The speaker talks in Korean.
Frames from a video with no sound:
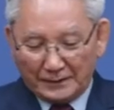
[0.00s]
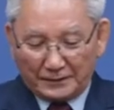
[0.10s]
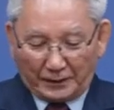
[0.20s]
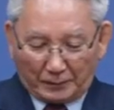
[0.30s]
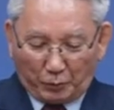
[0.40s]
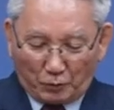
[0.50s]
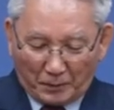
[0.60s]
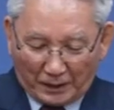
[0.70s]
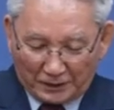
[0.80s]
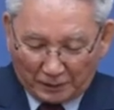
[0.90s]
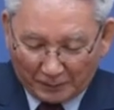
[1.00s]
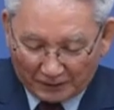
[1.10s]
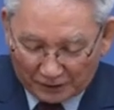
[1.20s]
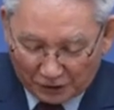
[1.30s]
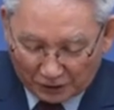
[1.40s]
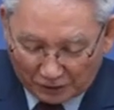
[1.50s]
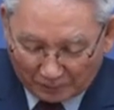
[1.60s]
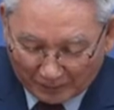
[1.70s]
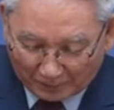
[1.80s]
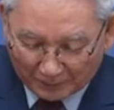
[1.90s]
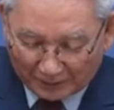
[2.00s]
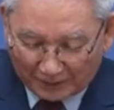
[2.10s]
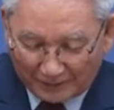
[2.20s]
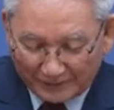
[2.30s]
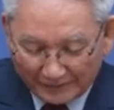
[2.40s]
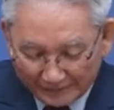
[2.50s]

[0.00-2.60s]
새해 복 많이 받으시기를 바랍니다.